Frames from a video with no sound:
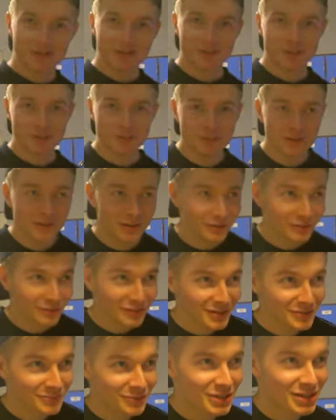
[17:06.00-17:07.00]
Du coup là en
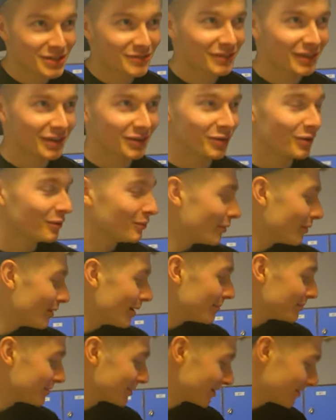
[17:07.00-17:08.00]
fait moi j'avais un gros
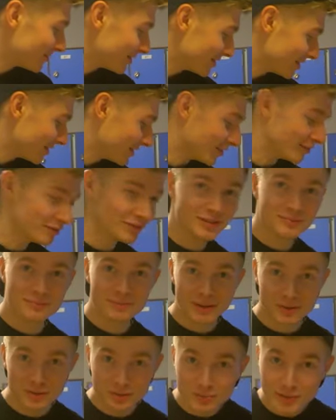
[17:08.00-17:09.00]
problème, j'avais euh, en fait
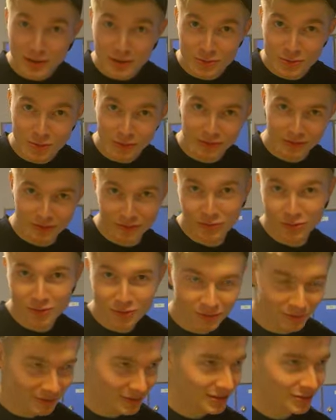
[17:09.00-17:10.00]
perdu ma gourde d'eau
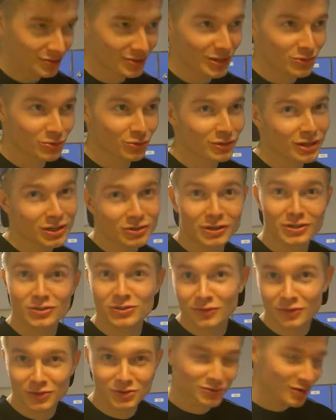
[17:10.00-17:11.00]
dans un tournage, j'avais
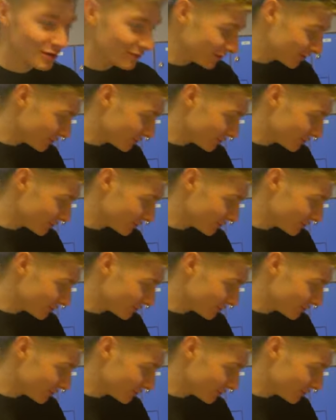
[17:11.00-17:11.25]
soif